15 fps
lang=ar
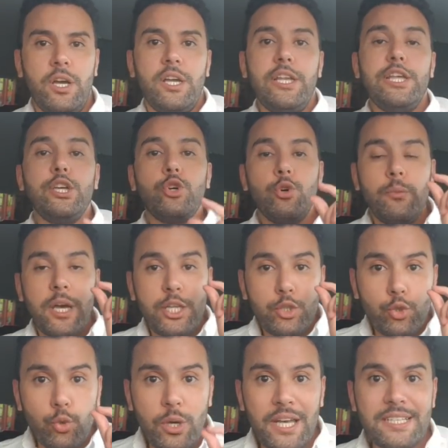عليكم أن
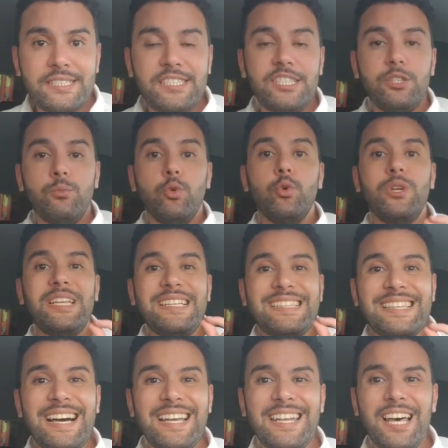تقدموا
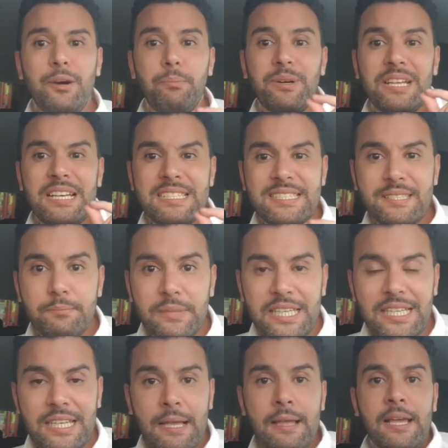لطلب
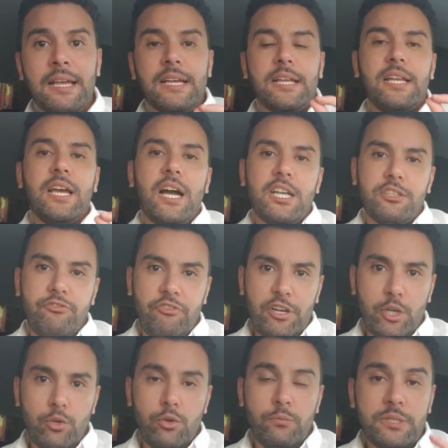رسمي
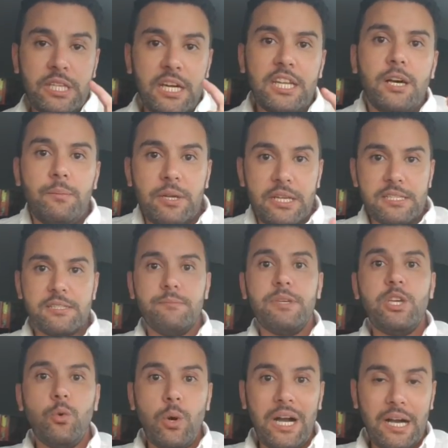لأطفالكم طلب
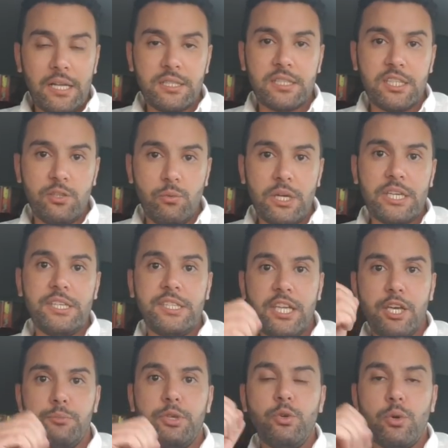رسمي وخطي وكتابي
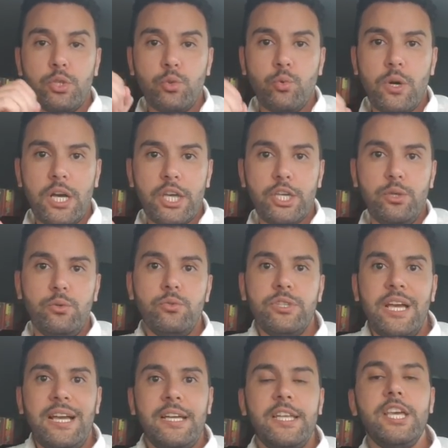الكتاب وتوقعون
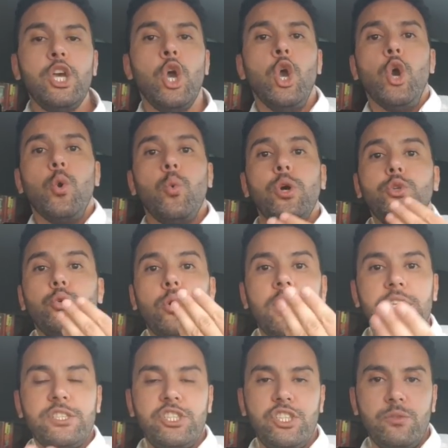عليه
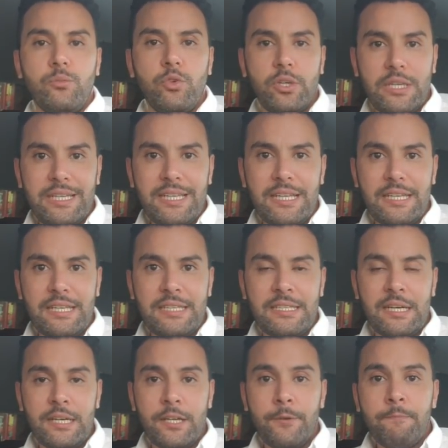وتقدموه إلى
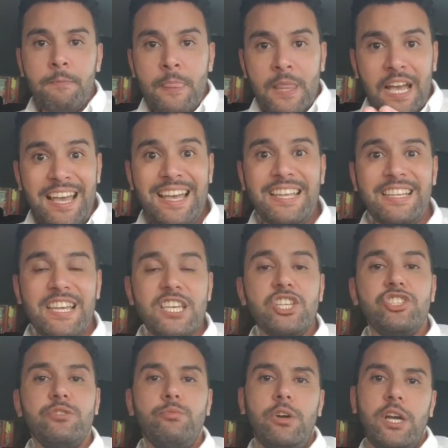الإدارة هذا
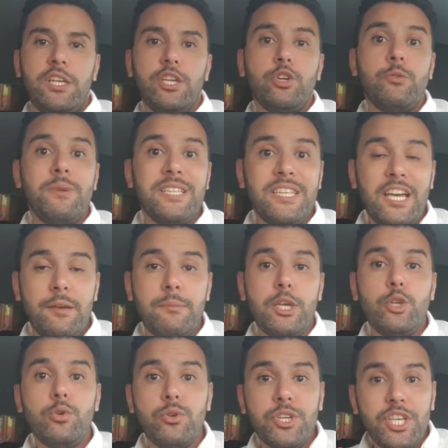يجب عليكم أن
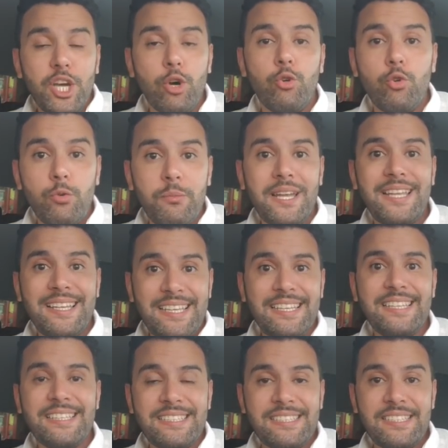تعملوه يوم
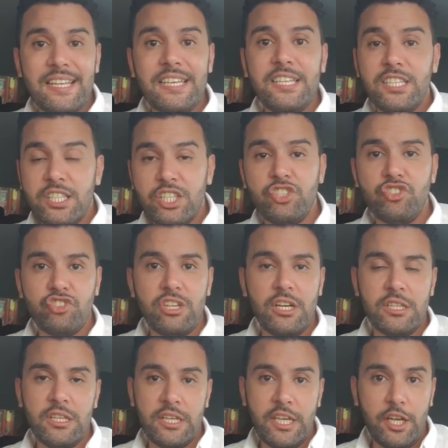الاثنين إن شاء
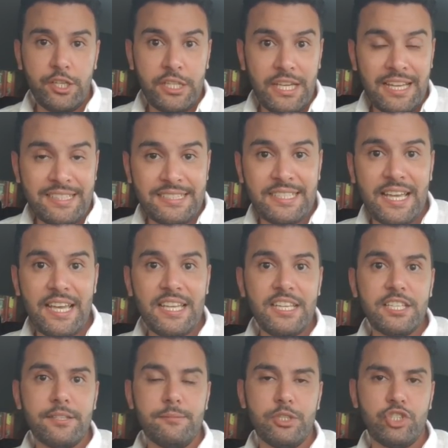الله يعني
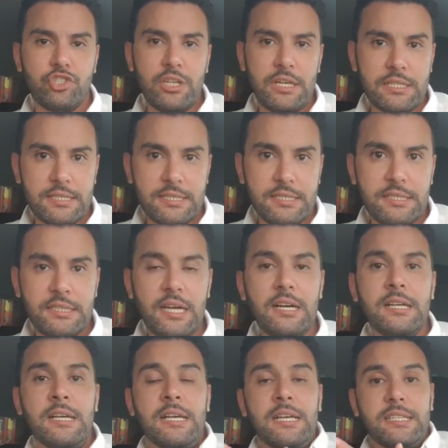الثالث من شهر ستة
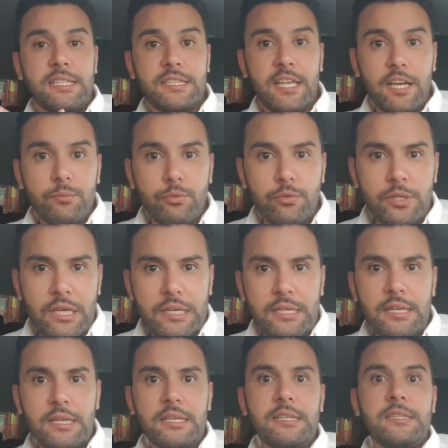تذهبون
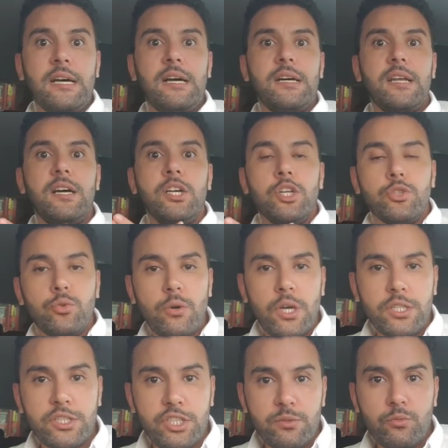إلى الإدارة
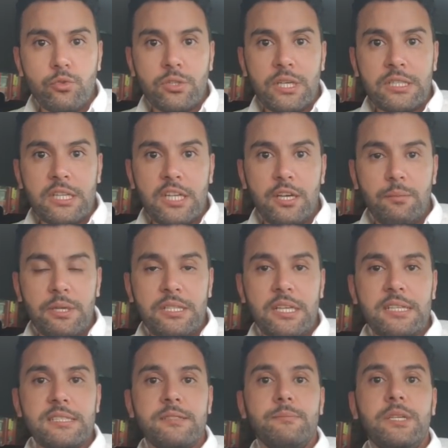تقدمون طلبا
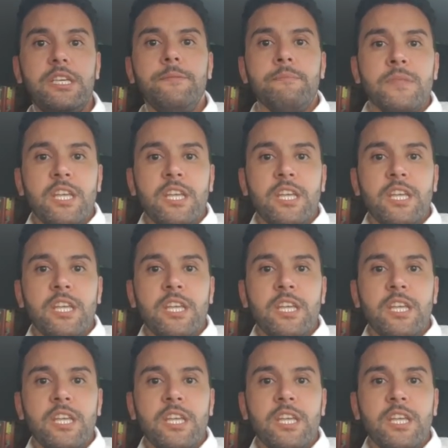رسمي